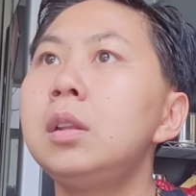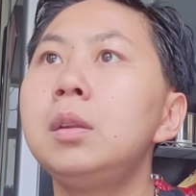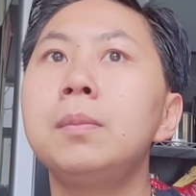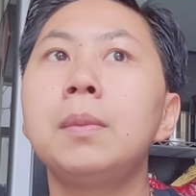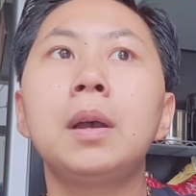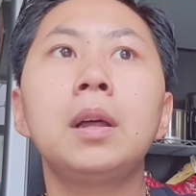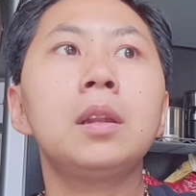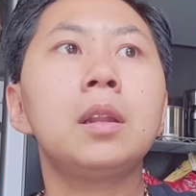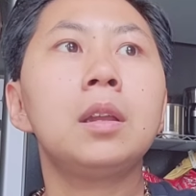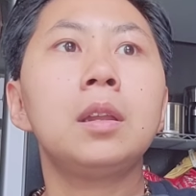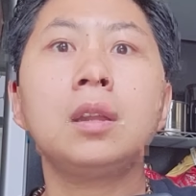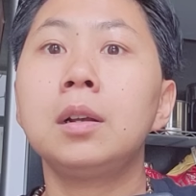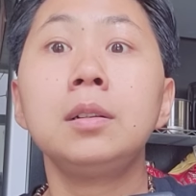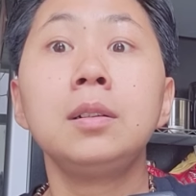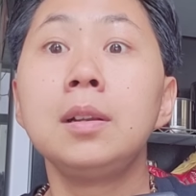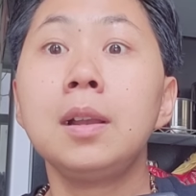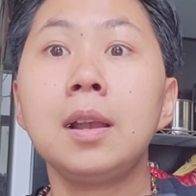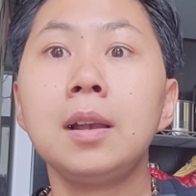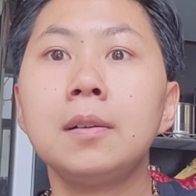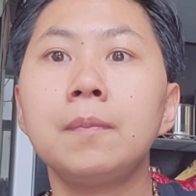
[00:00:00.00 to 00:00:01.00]
saya di
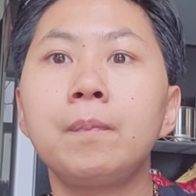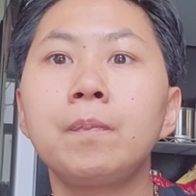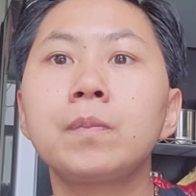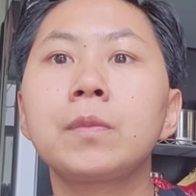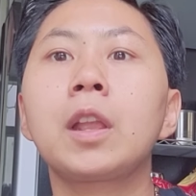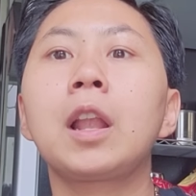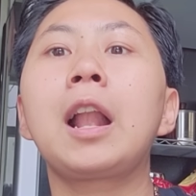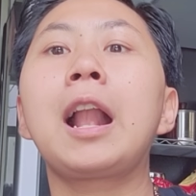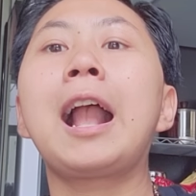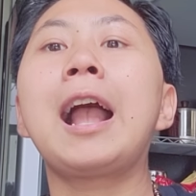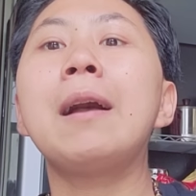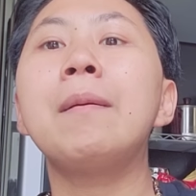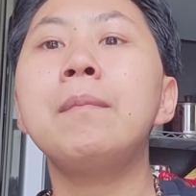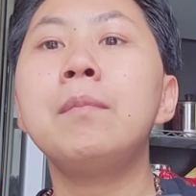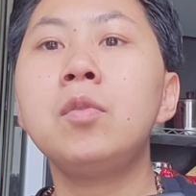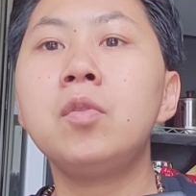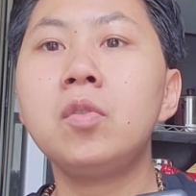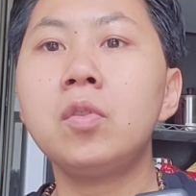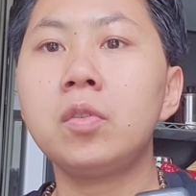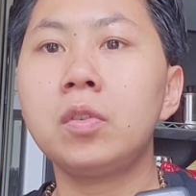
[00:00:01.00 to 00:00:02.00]
mana ya, enggak
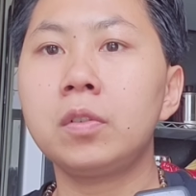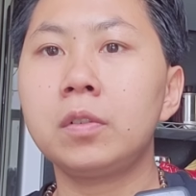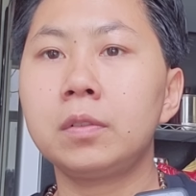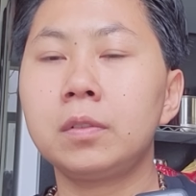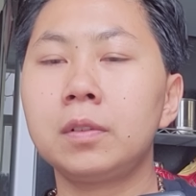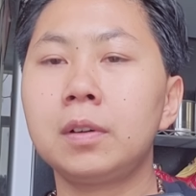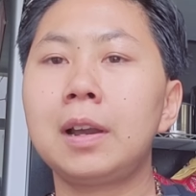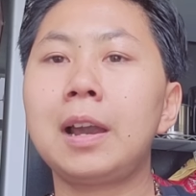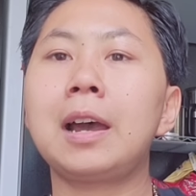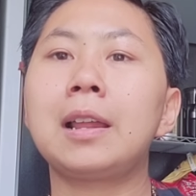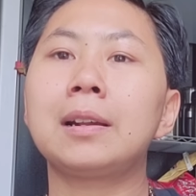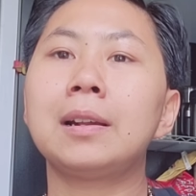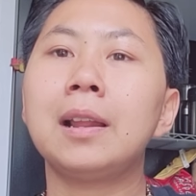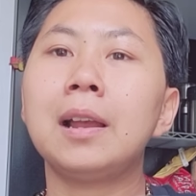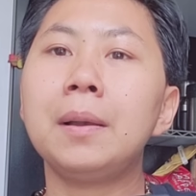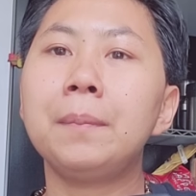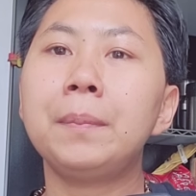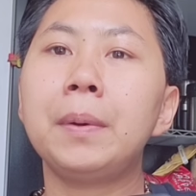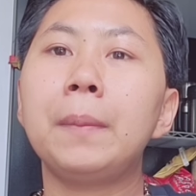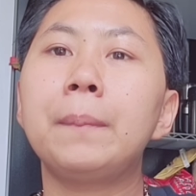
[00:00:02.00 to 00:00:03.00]
ngamuk
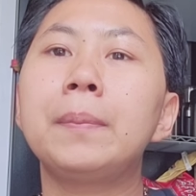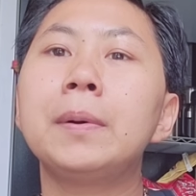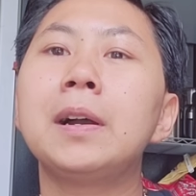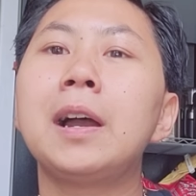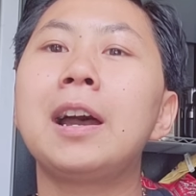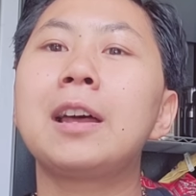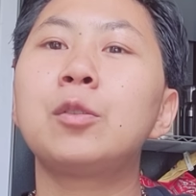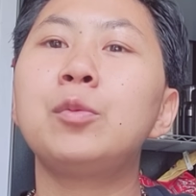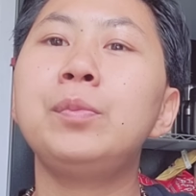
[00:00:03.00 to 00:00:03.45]
karena apa?